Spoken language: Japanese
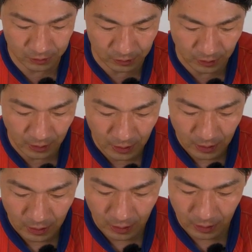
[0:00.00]
です。
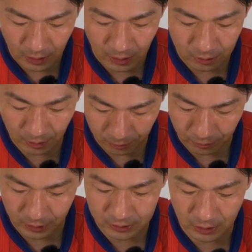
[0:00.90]
えー、クラブの
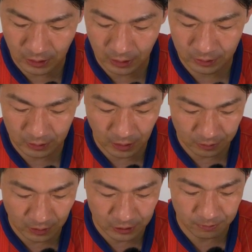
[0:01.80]
決算が
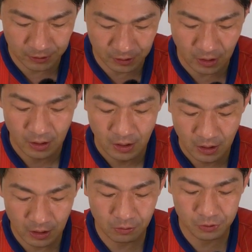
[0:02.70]
確定しまして
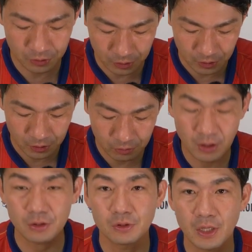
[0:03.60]
営業収入い
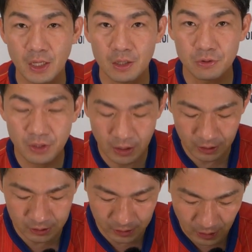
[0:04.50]
わゆる、えー、売
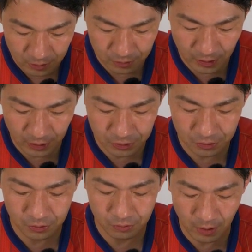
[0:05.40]
上ですね売上
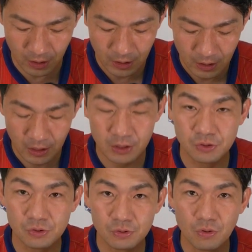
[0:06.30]
収入は、
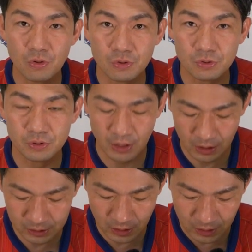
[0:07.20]
15億
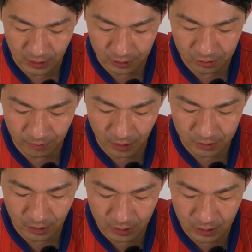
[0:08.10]
7100万
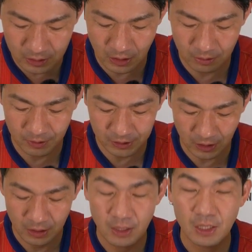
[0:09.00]
円になりました、